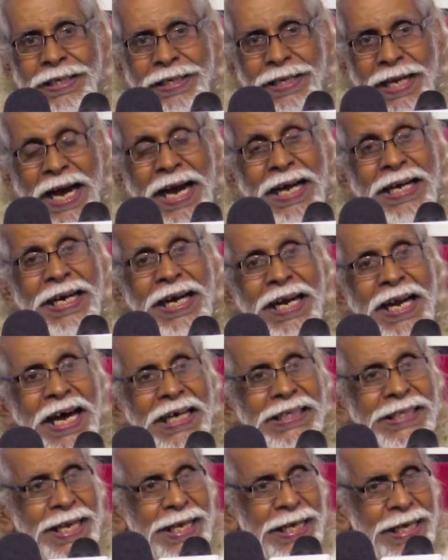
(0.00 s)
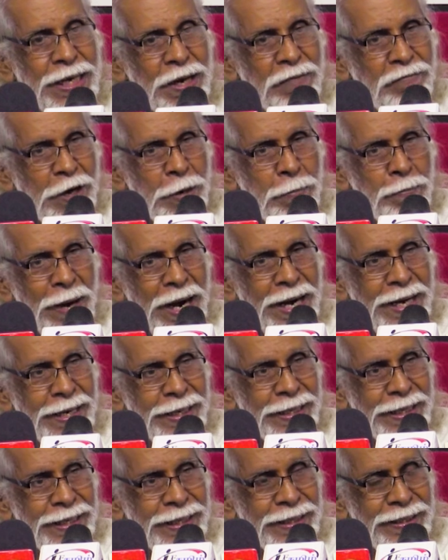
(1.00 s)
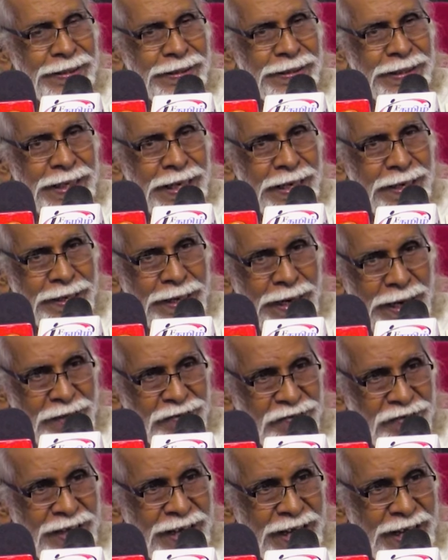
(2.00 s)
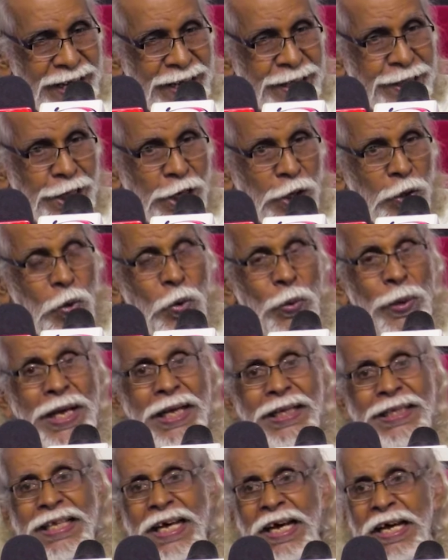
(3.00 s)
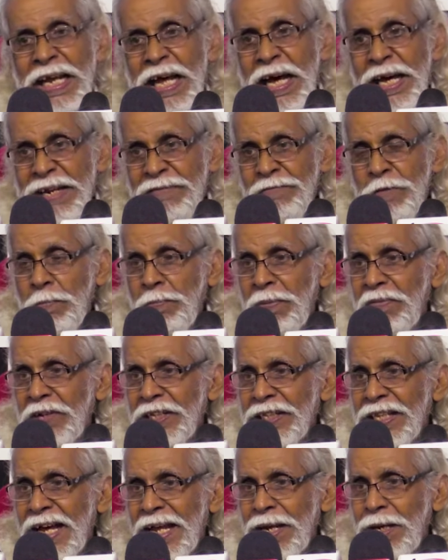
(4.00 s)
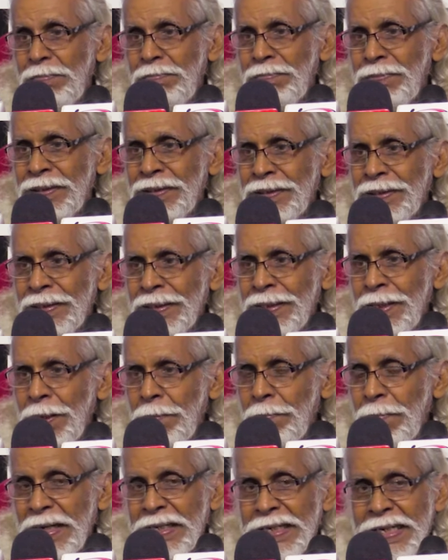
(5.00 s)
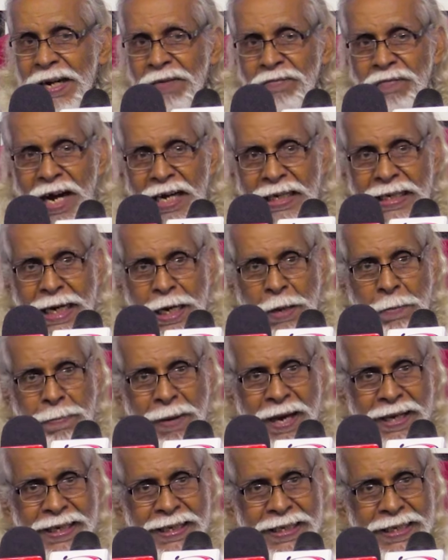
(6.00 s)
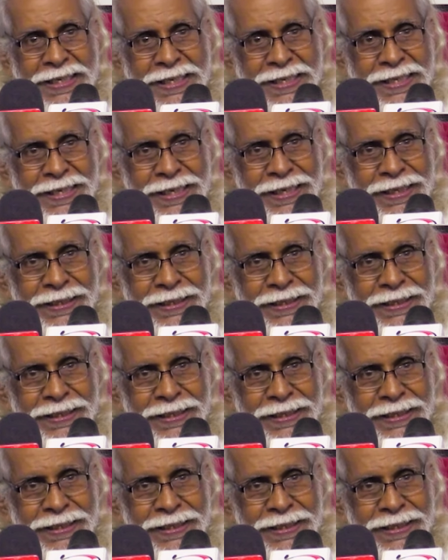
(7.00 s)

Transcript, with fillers: நாங்கள் ஆதரிக்கிற வேட்பாளருக்கு கடைசி நேரத்தில் கூட அந்த அறிவிப்பு வந்தாலும் மக்கள் வாக்களிப்பார்கள் என்று